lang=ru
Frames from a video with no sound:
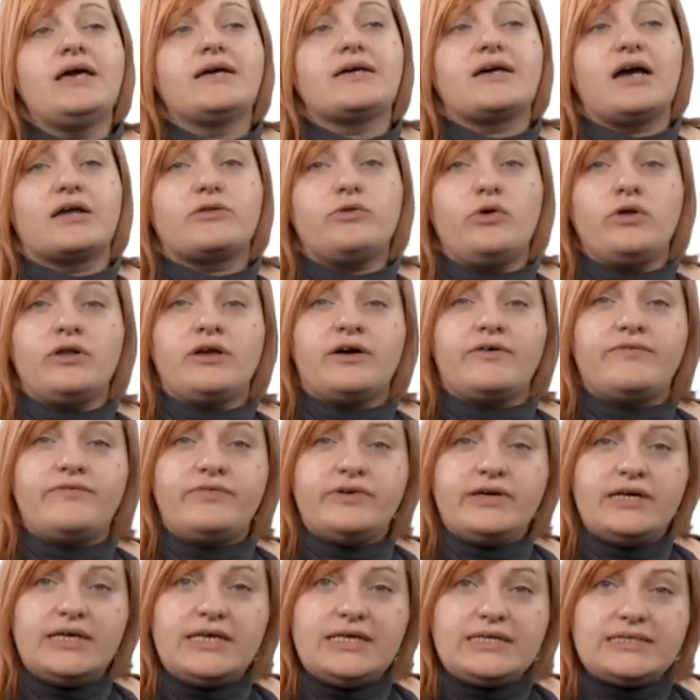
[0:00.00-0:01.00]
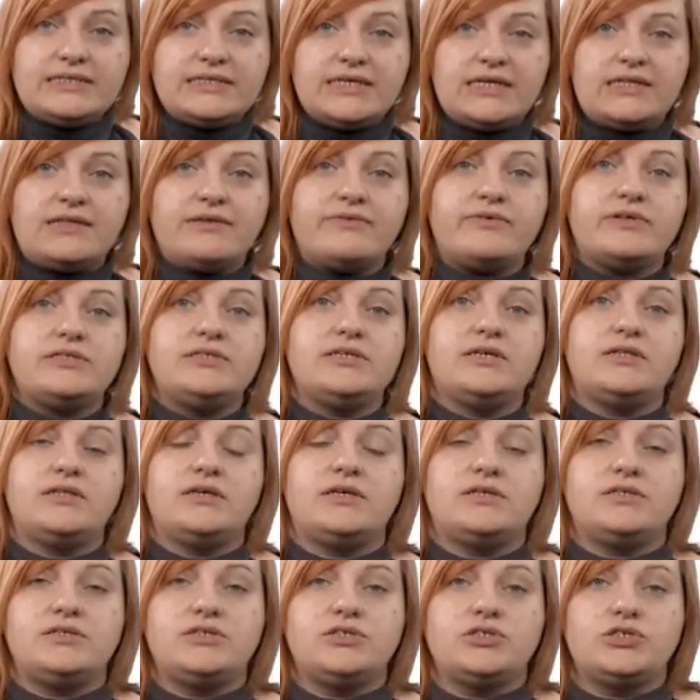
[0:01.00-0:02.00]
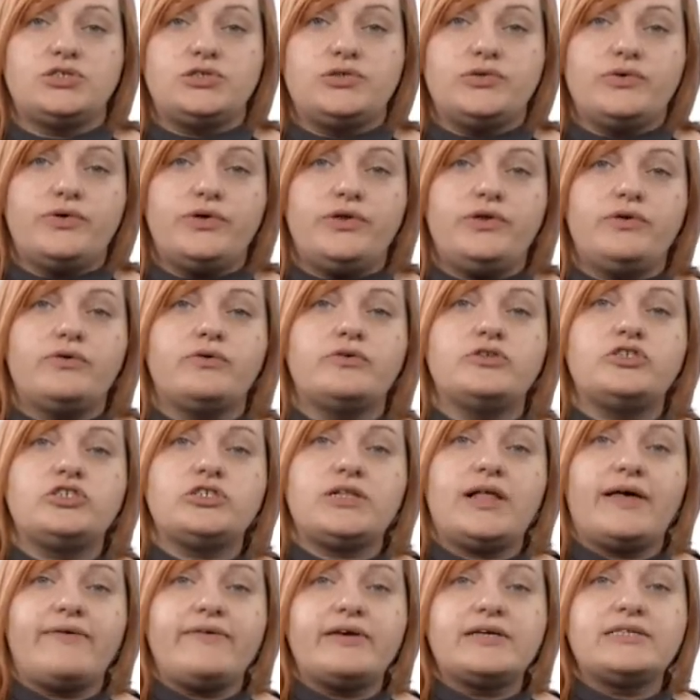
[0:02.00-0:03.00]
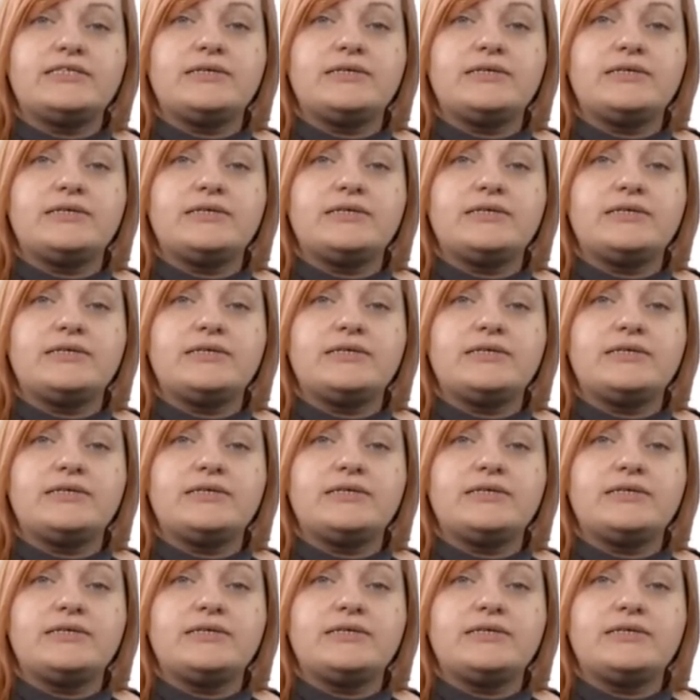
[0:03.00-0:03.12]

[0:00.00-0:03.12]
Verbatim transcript: Как только вы из этого делаете историю, человек